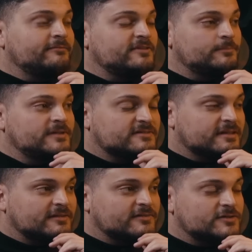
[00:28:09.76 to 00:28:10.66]
MVP,
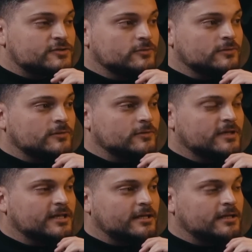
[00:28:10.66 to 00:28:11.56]
c'est assez chaud.
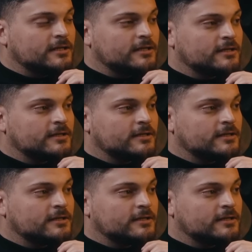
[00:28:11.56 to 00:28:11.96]
ok parce